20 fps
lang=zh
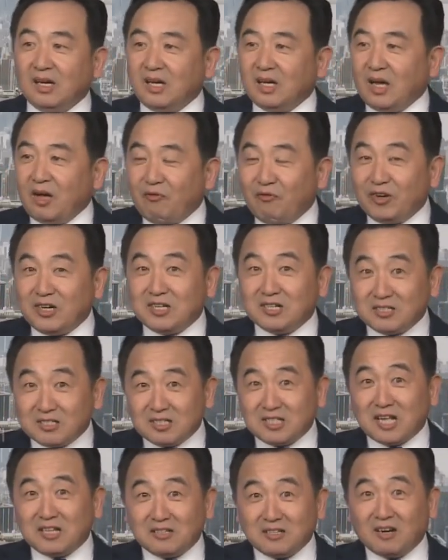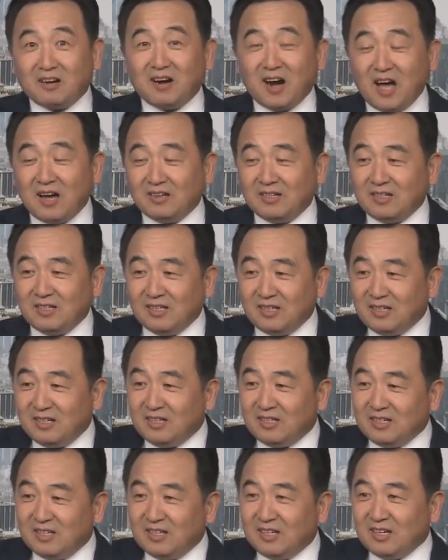分成三层啊，
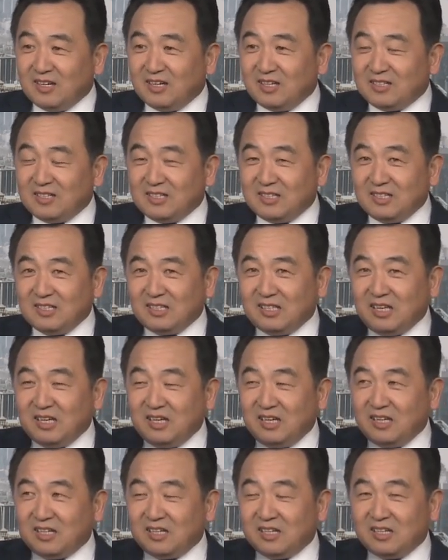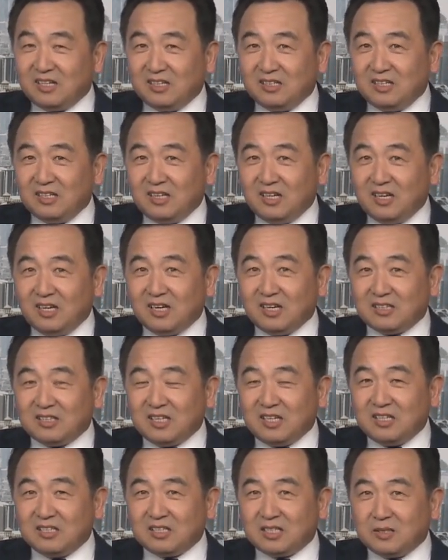呃，第一个，
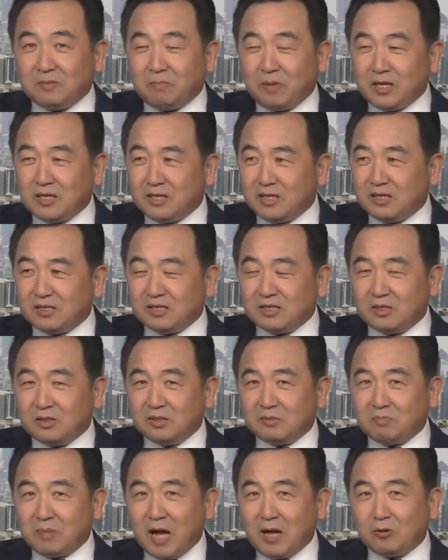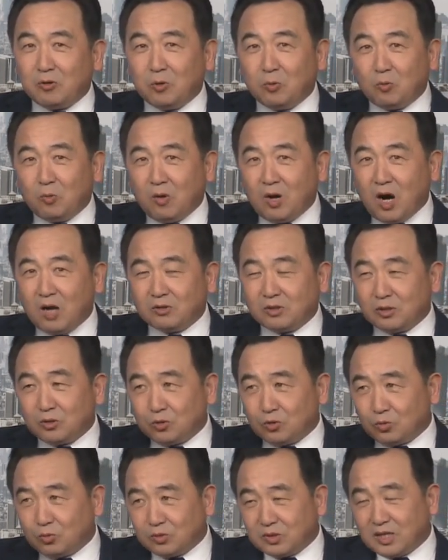第一次喷的是八月五号的主